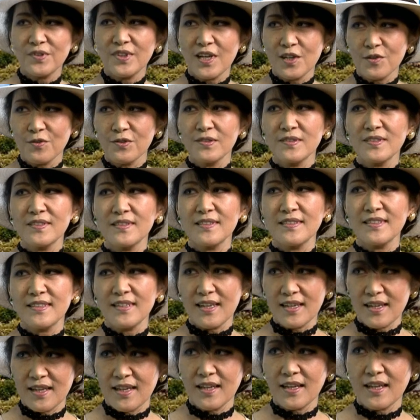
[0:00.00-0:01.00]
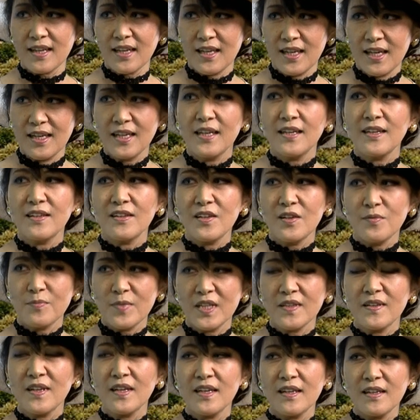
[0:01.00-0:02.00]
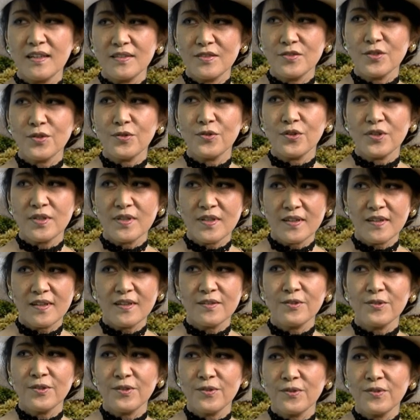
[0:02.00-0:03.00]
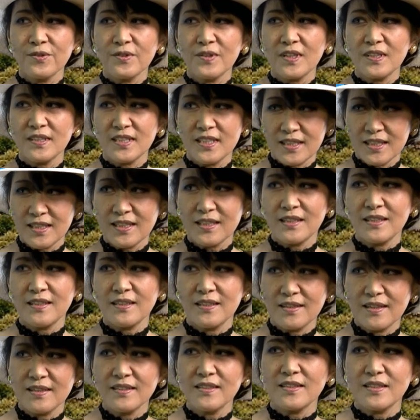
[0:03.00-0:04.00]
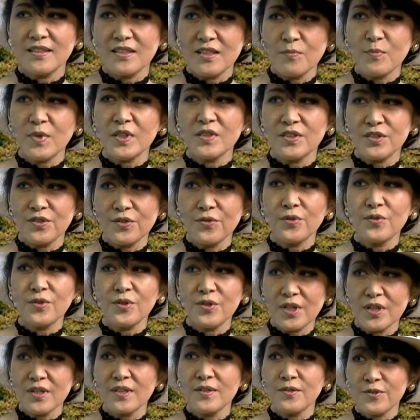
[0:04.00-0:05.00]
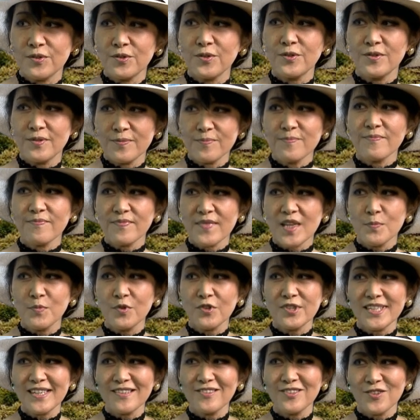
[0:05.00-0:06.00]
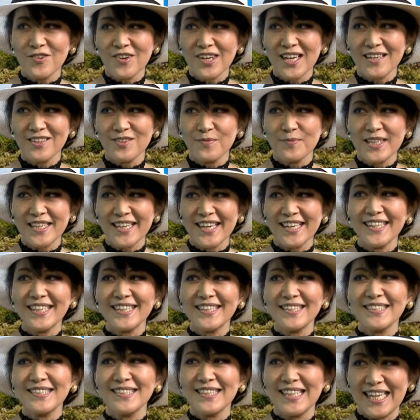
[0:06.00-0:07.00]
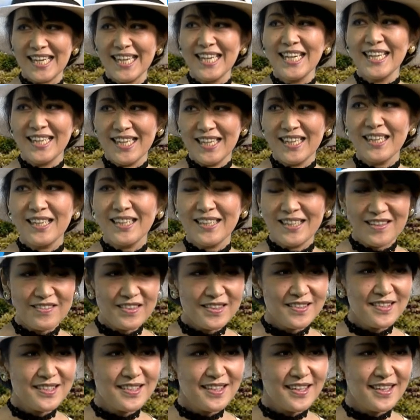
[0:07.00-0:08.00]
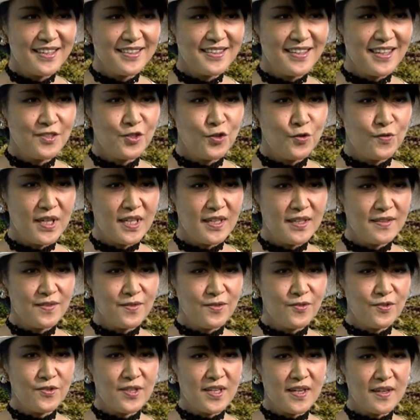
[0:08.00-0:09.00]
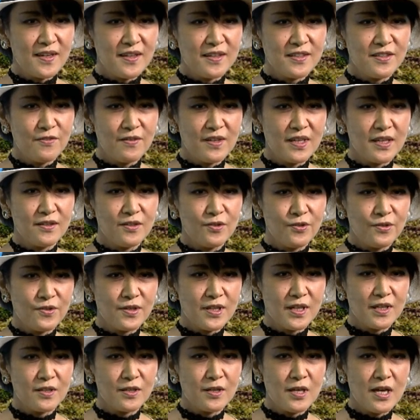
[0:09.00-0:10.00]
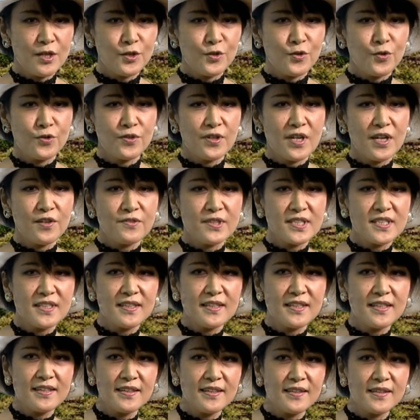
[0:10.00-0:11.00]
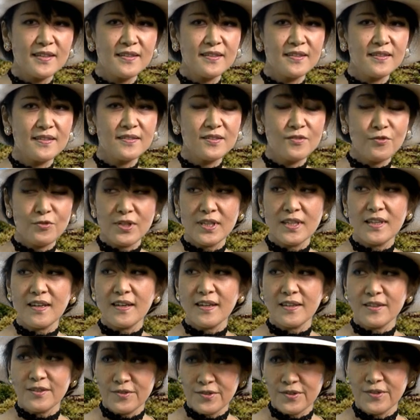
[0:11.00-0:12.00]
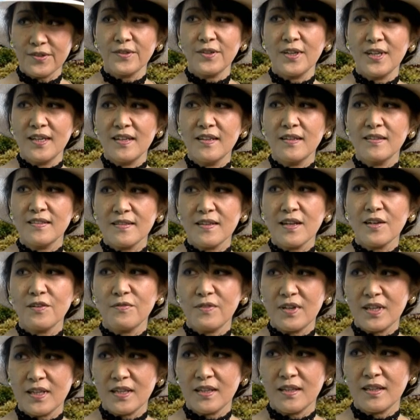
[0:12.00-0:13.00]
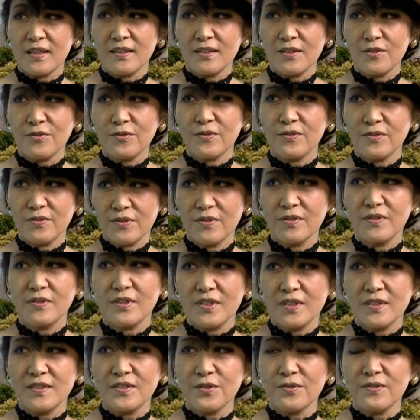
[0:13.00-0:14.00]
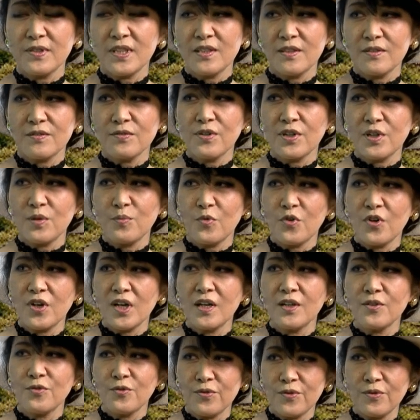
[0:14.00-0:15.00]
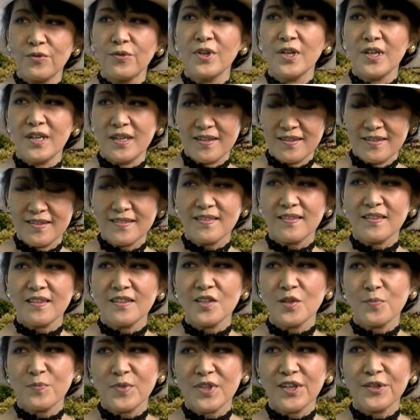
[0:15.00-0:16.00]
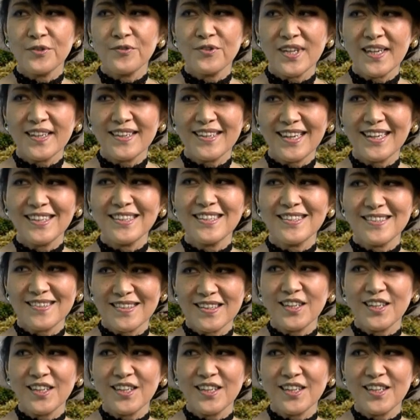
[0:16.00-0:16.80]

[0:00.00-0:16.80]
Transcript: 直してでまたちょっと弾けるように今しようっていうプロジェクトがあるみたいなんですね。で私がいたのはその中庭というかあのラウンジに置いてあるスタンウェイの非常にそれもあの素敵なピアノだったんです